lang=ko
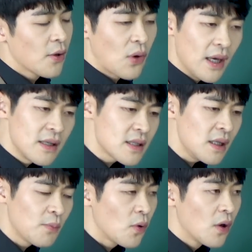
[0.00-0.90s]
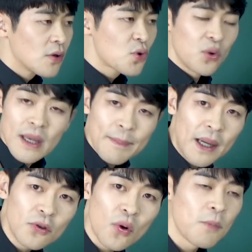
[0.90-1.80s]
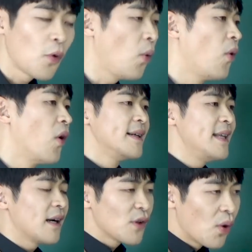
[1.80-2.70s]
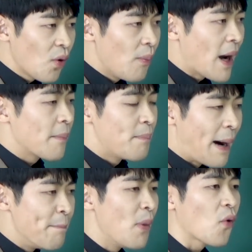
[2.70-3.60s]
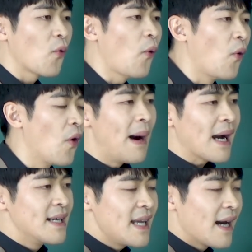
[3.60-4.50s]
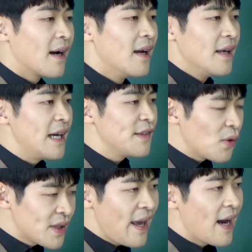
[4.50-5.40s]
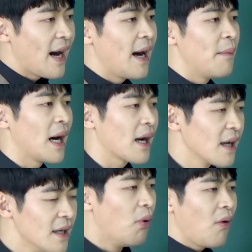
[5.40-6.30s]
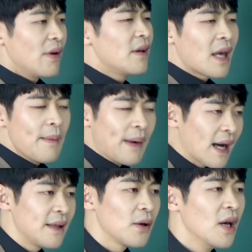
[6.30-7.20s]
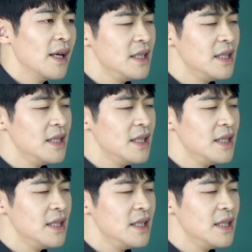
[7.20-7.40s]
굉장히 뭐 존댓말도 없고 그냥 서로 막 맘먹고 막 그냥 야 이 성태야 막 뭐 이렇게 막 하는